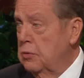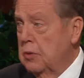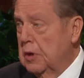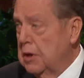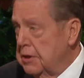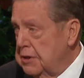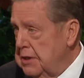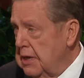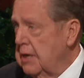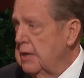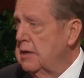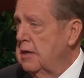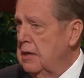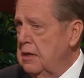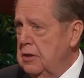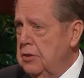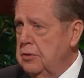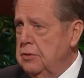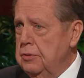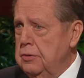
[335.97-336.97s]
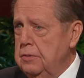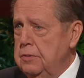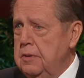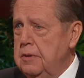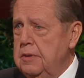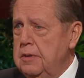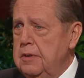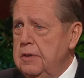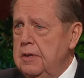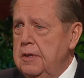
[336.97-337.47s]
Denn ganz ohne
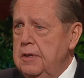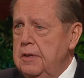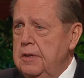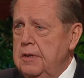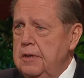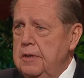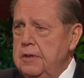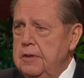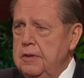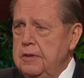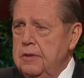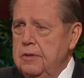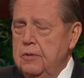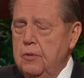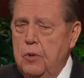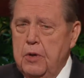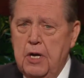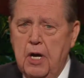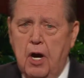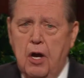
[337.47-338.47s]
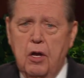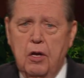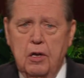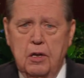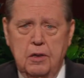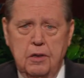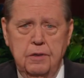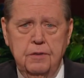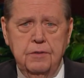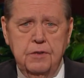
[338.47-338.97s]
Absicht behandeln wir
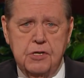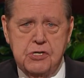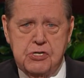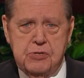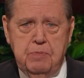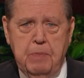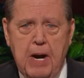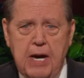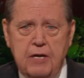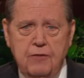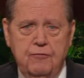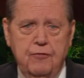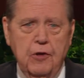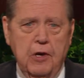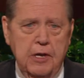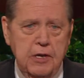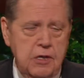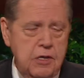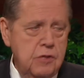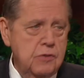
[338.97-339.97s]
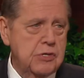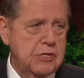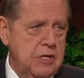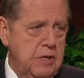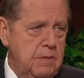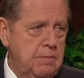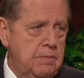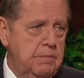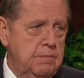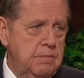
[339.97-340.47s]
alle ihn manchmal schlecht.